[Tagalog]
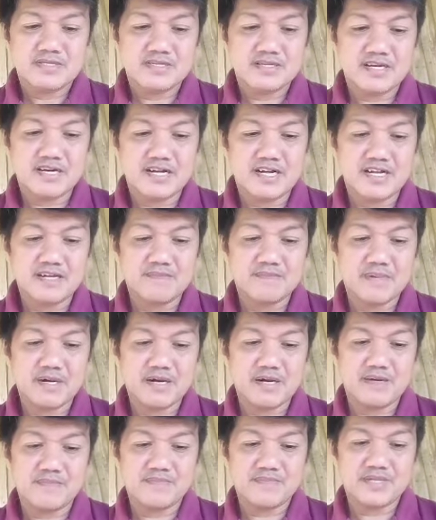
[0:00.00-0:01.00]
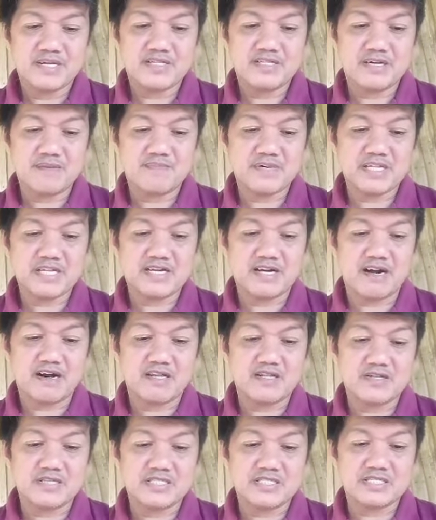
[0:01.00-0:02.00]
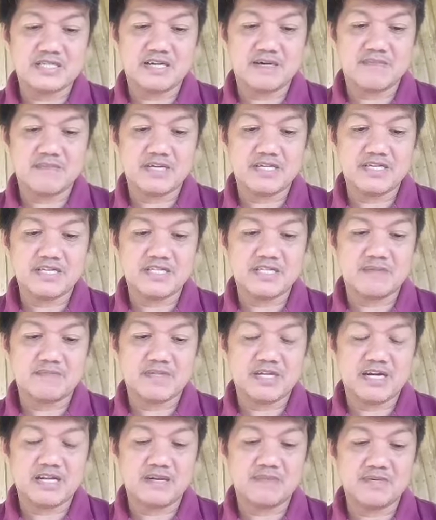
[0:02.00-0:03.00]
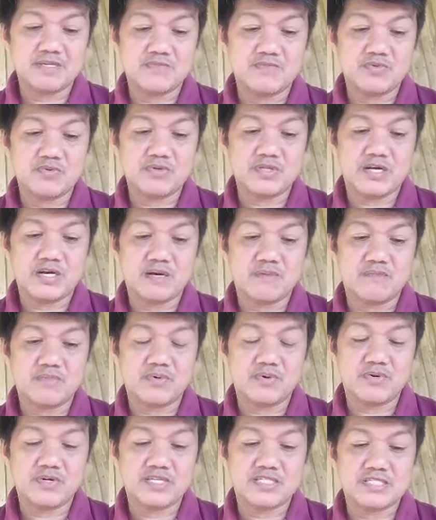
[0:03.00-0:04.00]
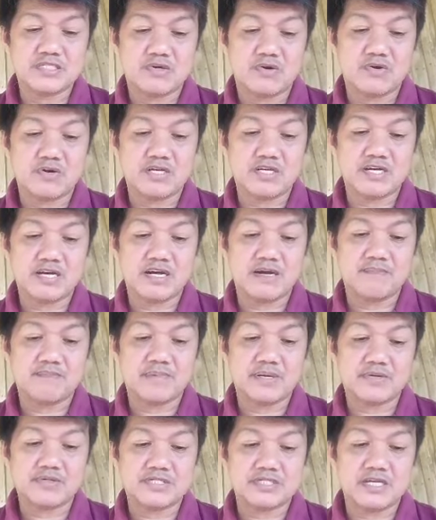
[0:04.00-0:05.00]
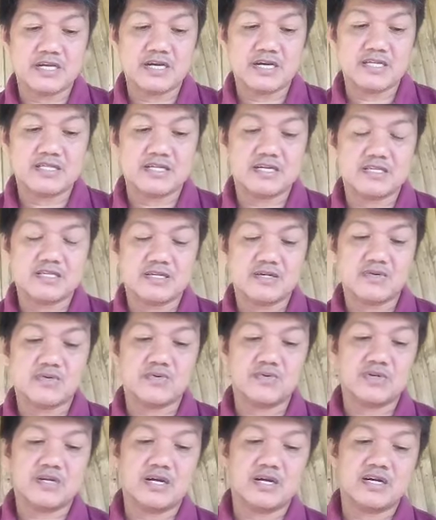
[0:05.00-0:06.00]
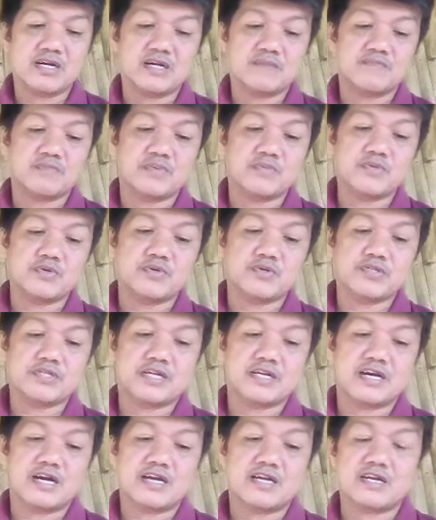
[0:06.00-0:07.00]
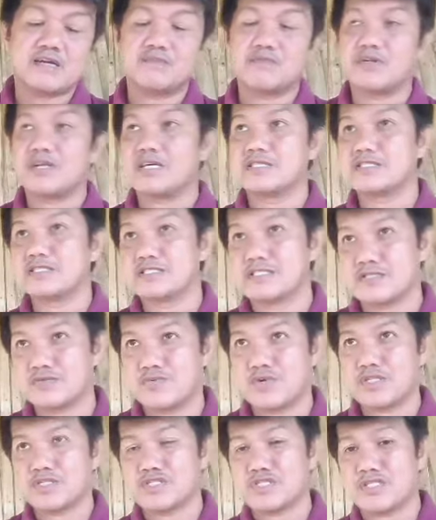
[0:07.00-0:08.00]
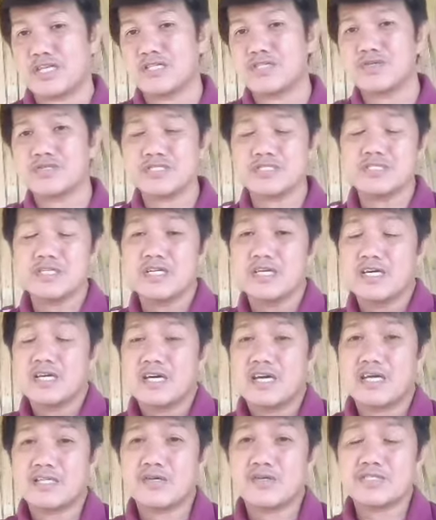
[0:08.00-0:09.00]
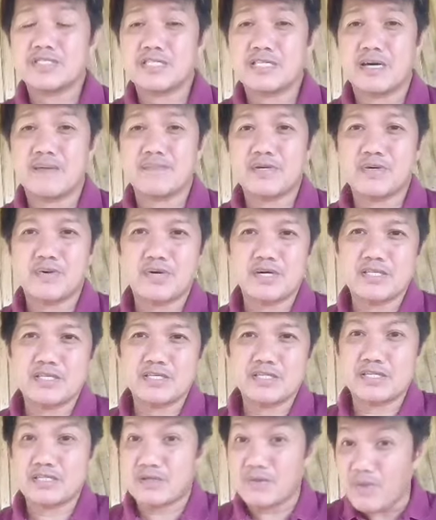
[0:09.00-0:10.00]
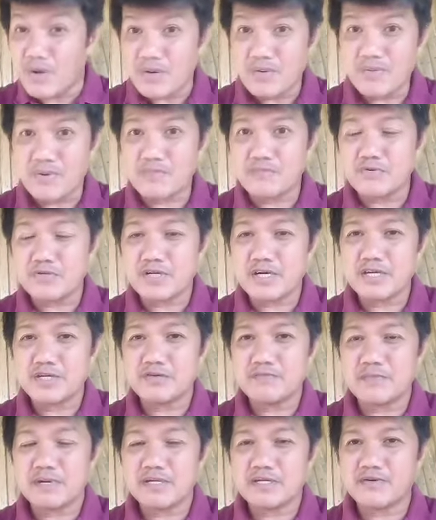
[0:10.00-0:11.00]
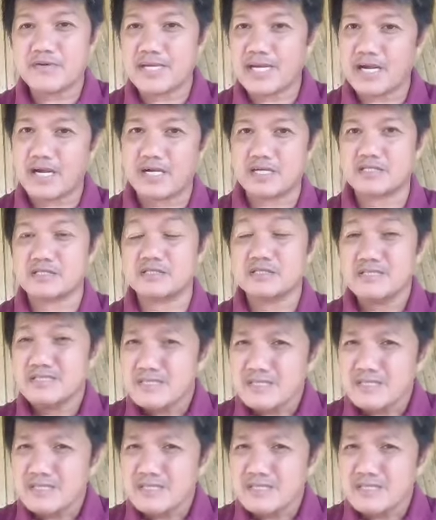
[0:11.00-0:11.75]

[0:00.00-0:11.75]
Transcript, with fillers: Kakaiba. Dagdag pa ni Carlos na mainam na alamin muna ang buong istorya, parusahan ang nagkulang at pumulot ng aral mula sa sitwasyon. Ito yung, ito yung sinabi ko kanina na, wow, wag muna kayong mag-react.